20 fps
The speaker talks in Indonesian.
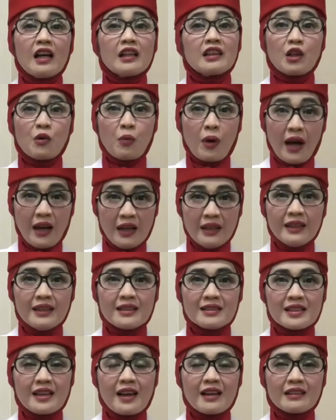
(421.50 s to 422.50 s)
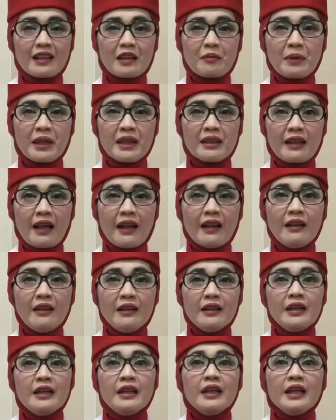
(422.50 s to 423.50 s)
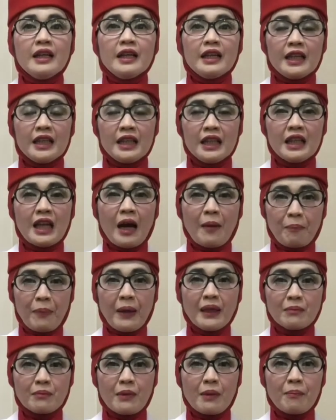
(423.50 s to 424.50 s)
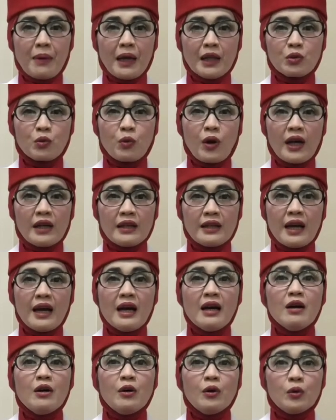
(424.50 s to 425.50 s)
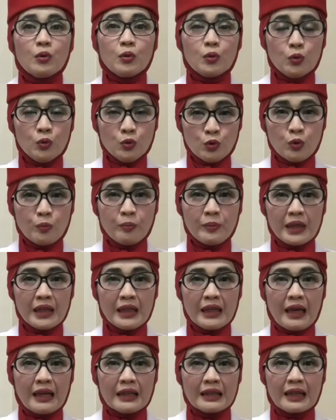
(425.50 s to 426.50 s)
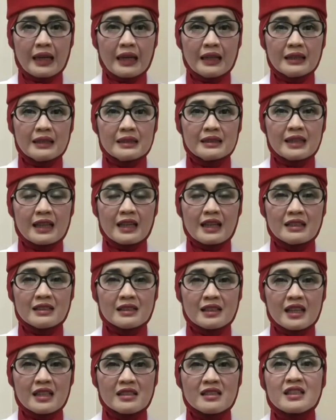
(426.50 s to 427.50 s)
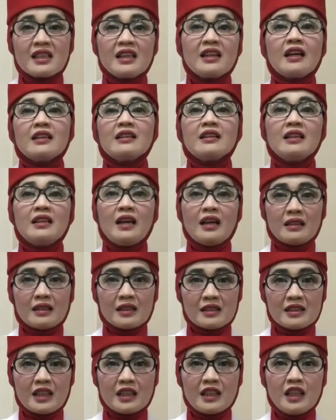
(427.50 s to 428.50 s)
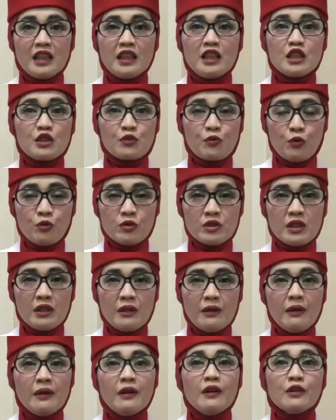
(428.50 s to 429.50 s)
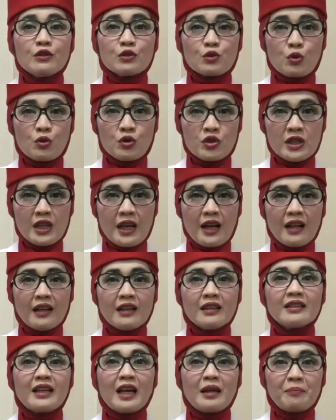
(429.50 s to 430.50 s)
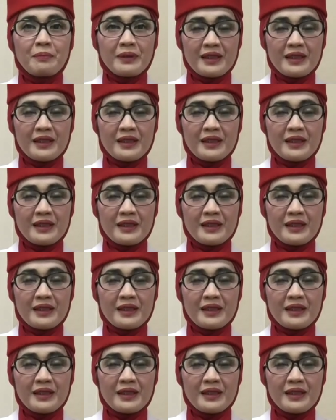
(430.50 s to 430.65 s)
atau ahli kesehatan mental. Ini dapat membantu Anda untuk meringankan gejala stres sehingga tidak terjadi disfungsi sosial dan